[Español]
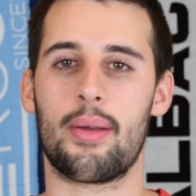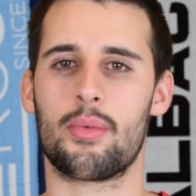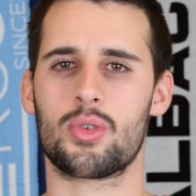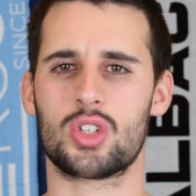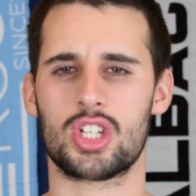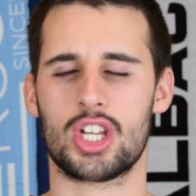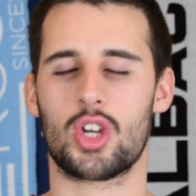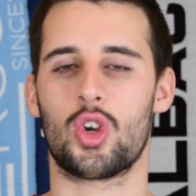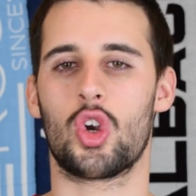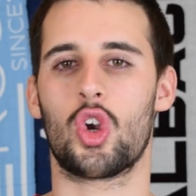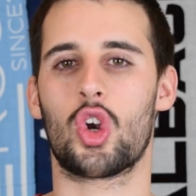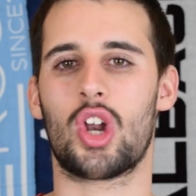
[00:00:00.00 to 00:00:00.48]

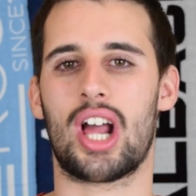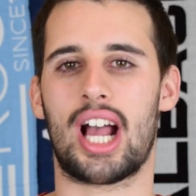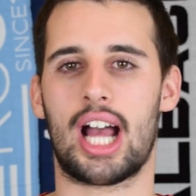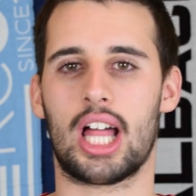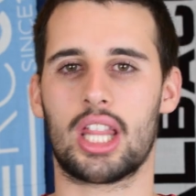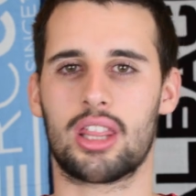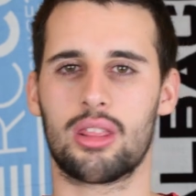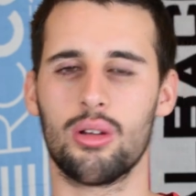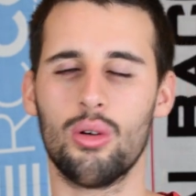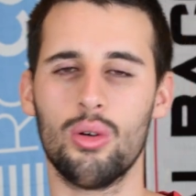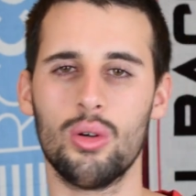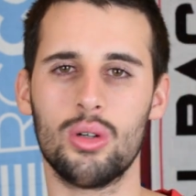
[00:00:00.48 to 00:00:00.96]
Vemos el color
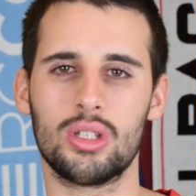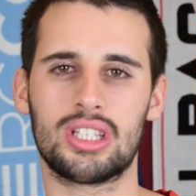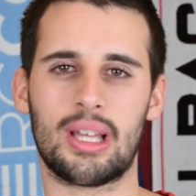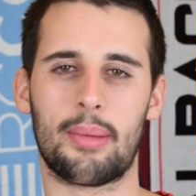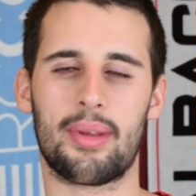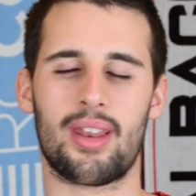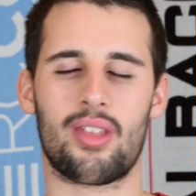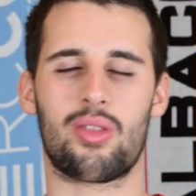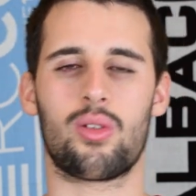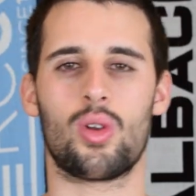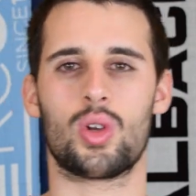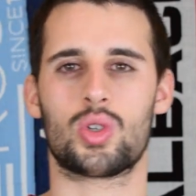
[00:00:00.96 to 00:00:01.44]
azul,
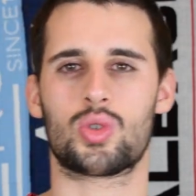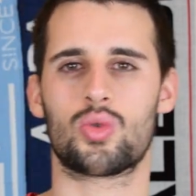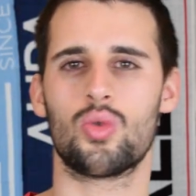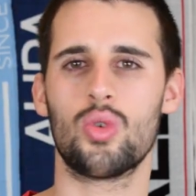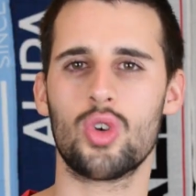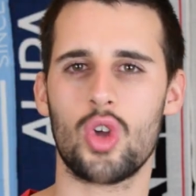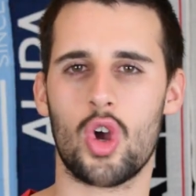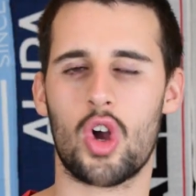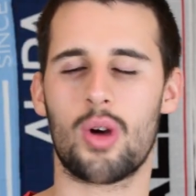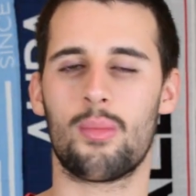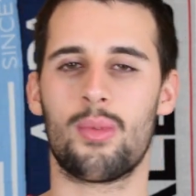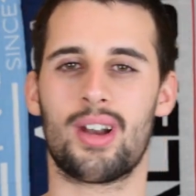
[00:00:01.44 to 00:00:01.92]
también azul
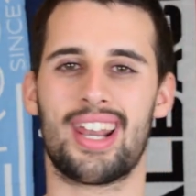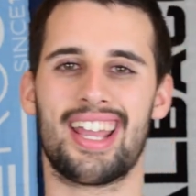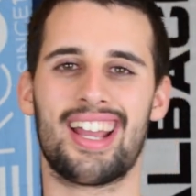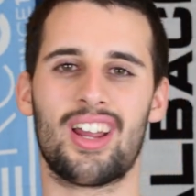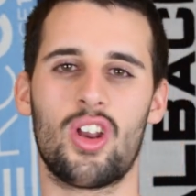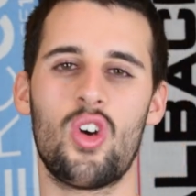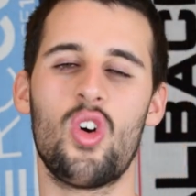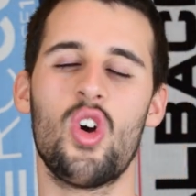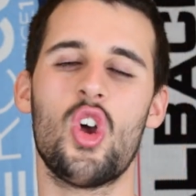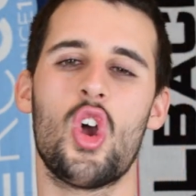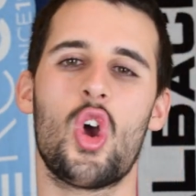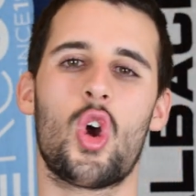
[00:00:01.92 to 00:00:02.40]
oscuro, como
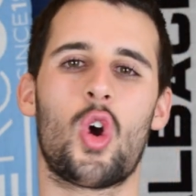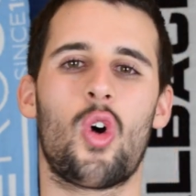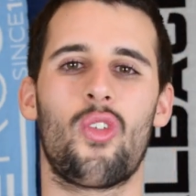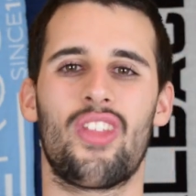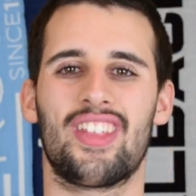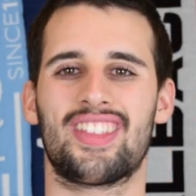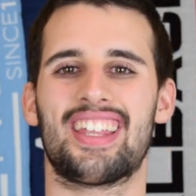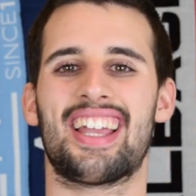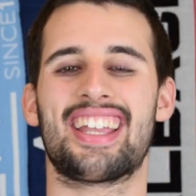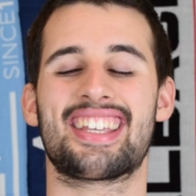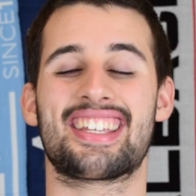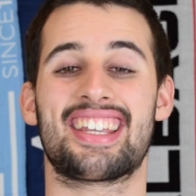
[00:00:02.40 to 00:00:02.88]
negro, con
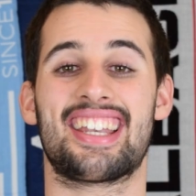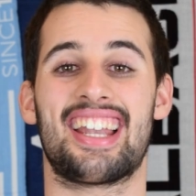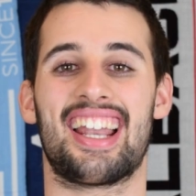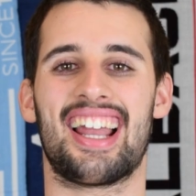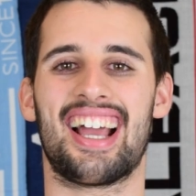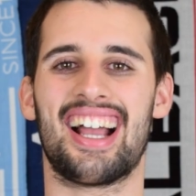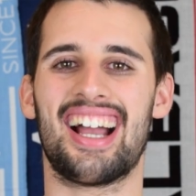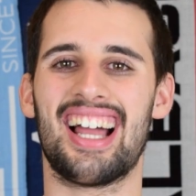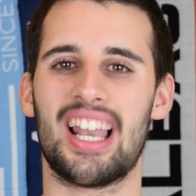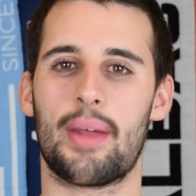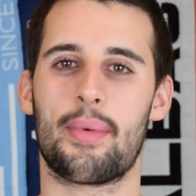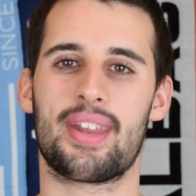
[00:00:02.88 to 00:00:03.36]
detalles en naranja.